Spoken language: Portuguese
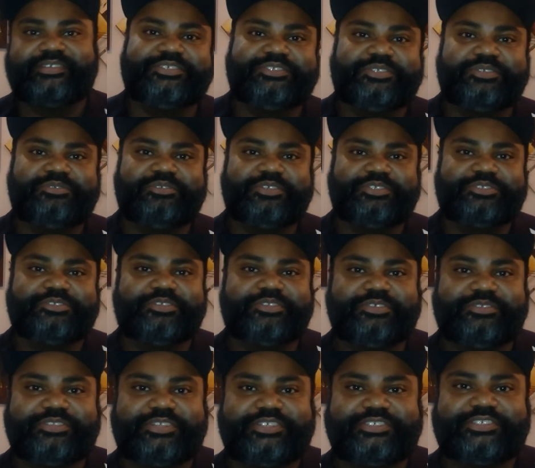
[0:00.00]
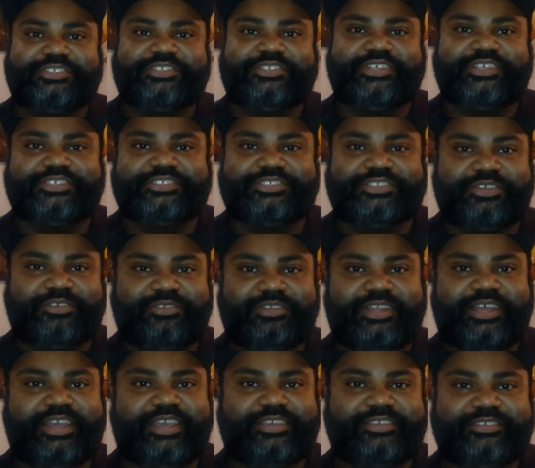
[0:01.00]
Se gostou, não deixe de deixar o
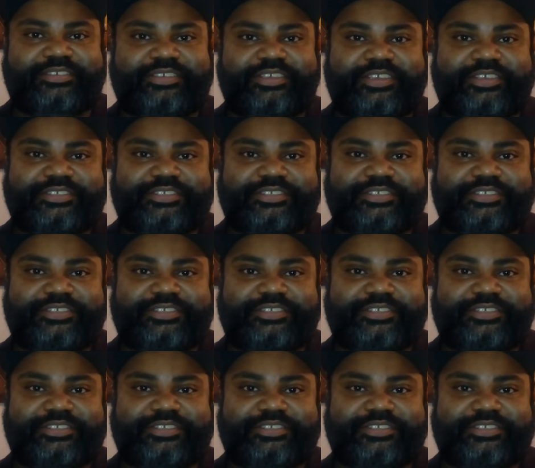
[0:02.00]
like,